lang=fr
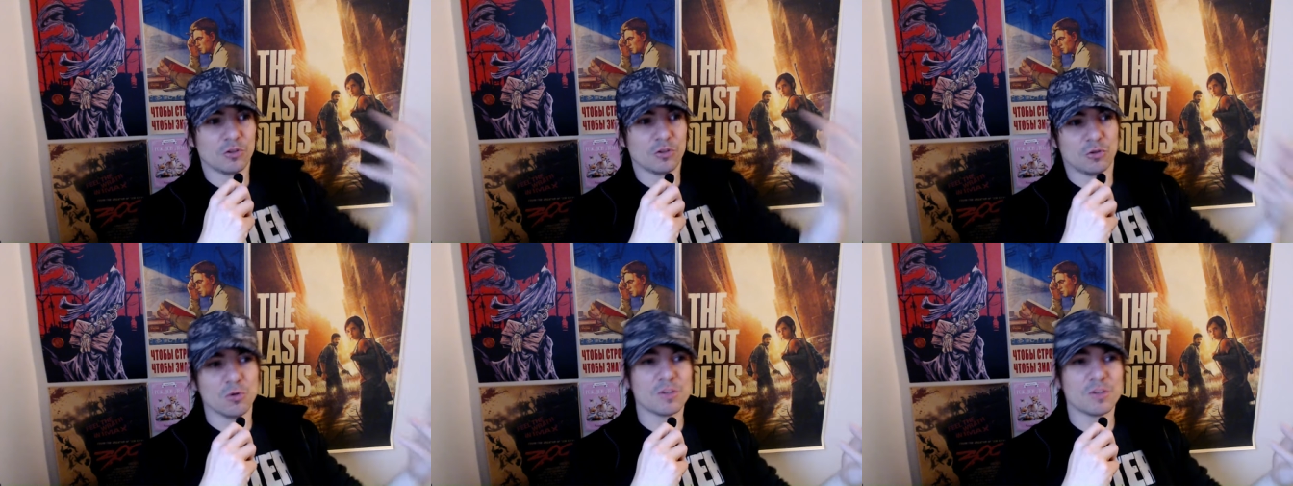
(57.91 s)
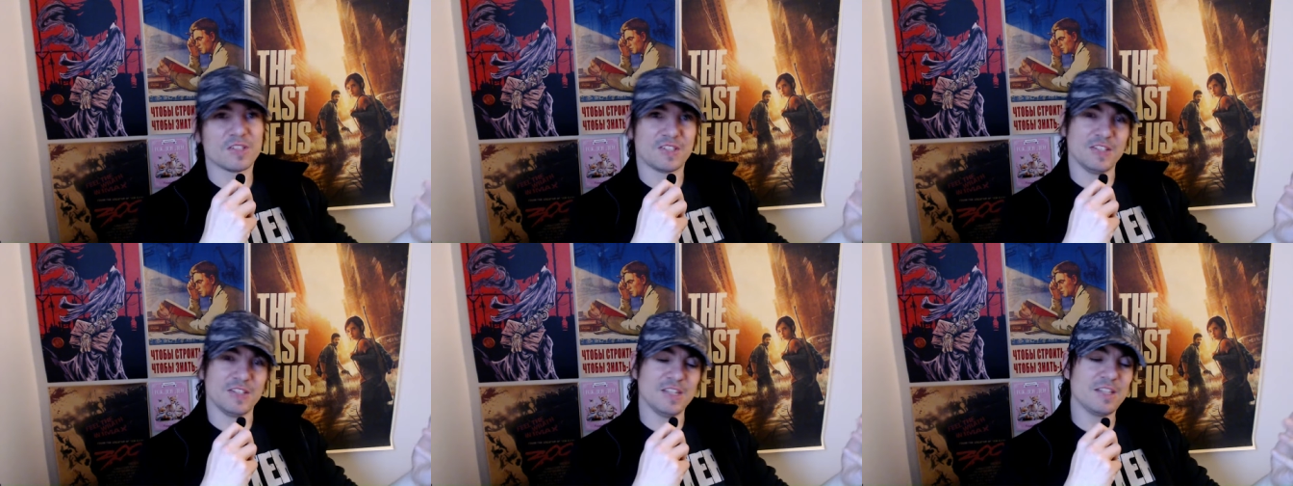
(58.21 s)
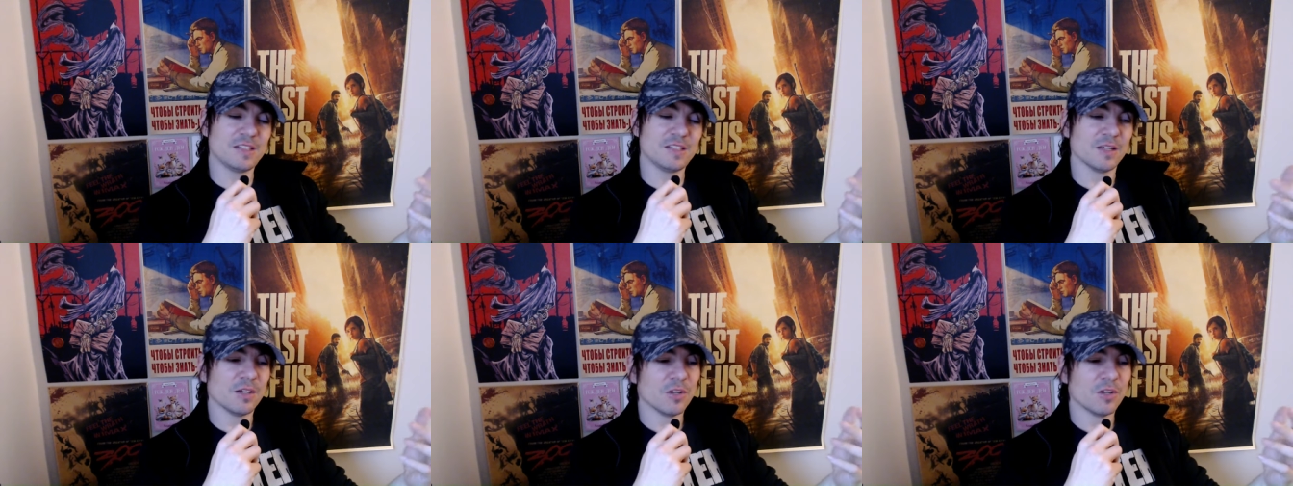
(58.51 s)

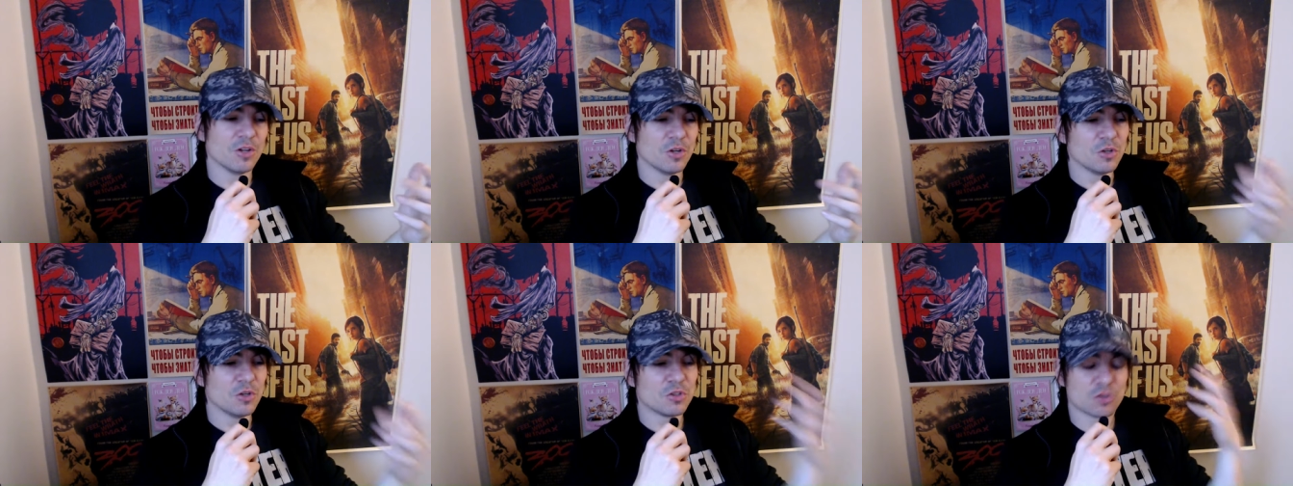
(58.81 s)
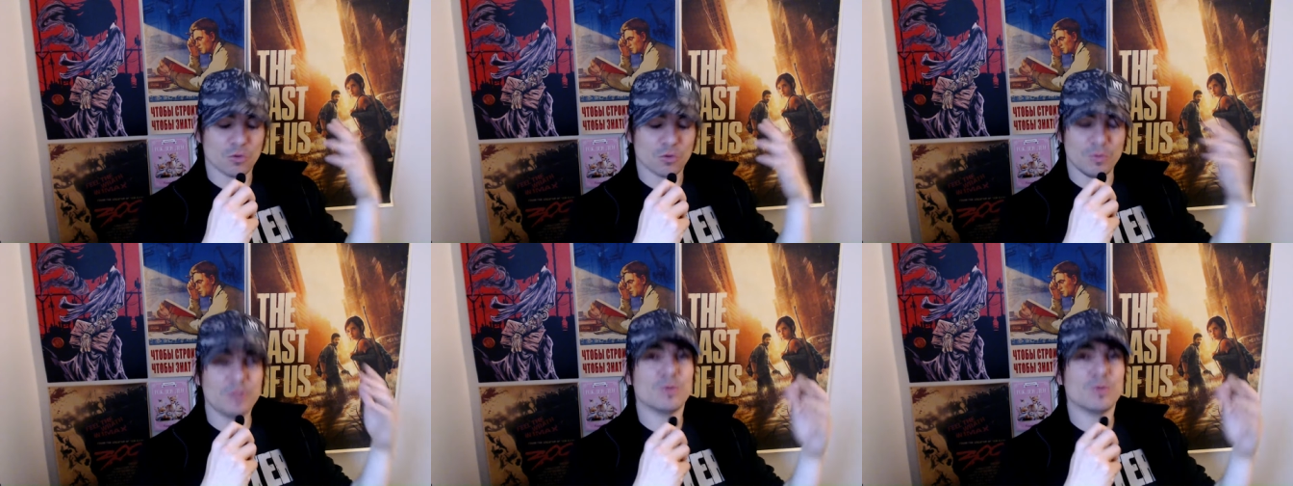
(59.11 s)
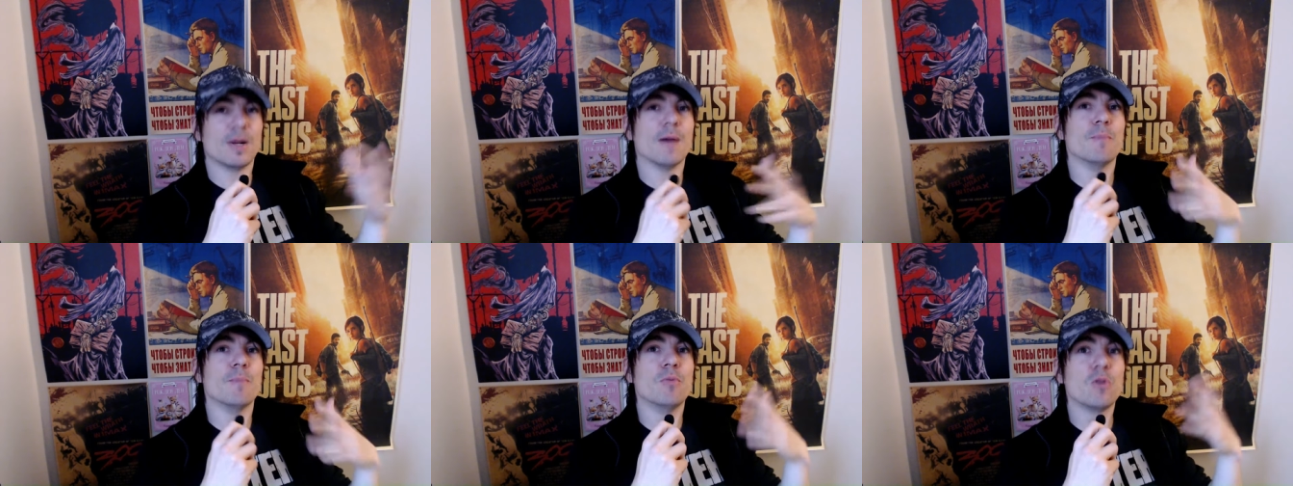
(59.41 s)
toxique, celui
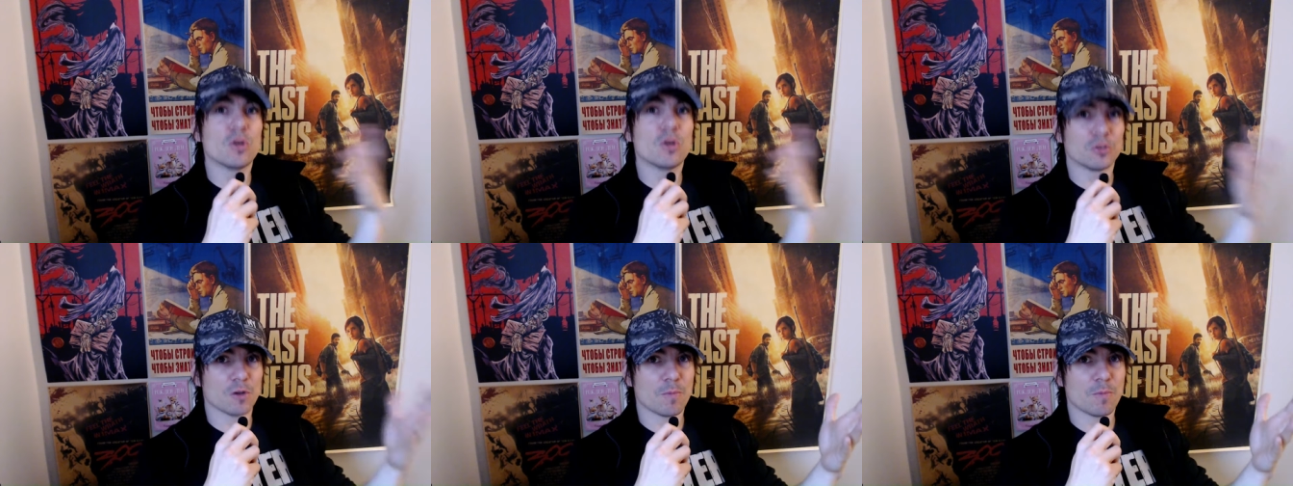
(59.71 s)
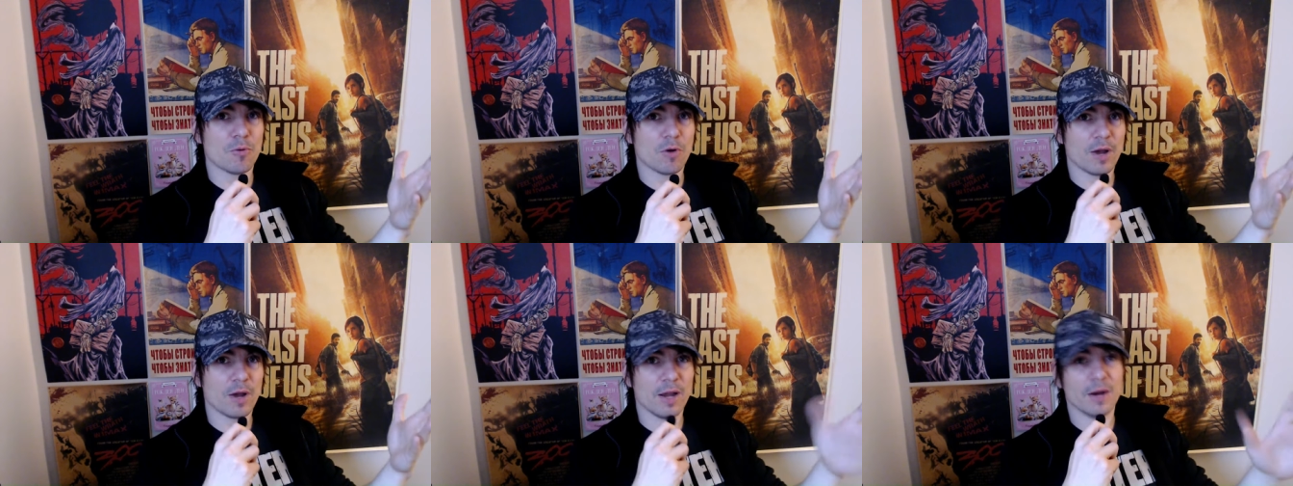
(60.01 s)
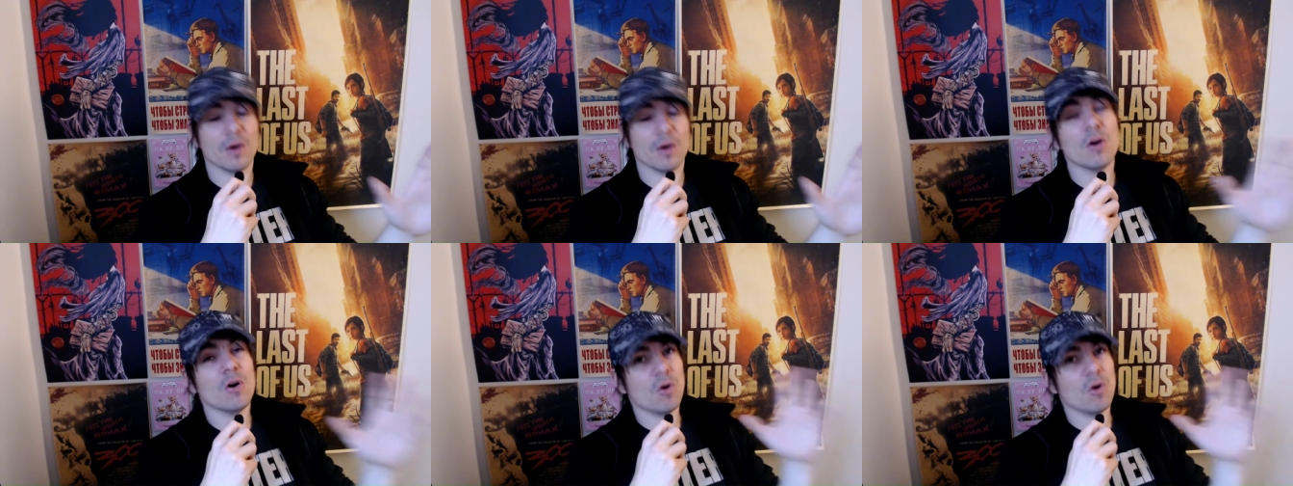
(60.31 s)
de la boucle
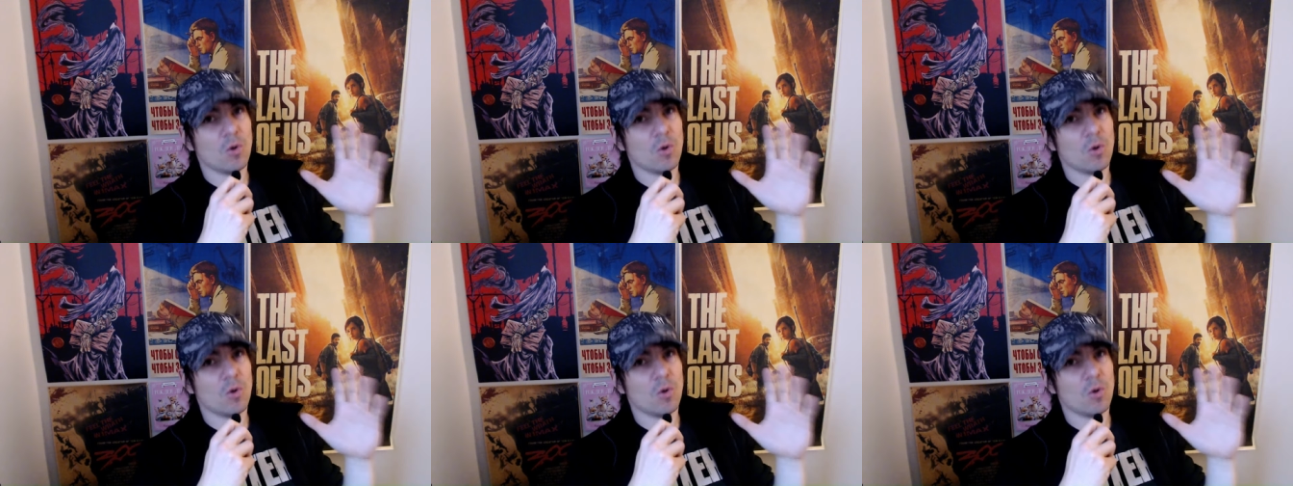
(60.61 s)
temporelle.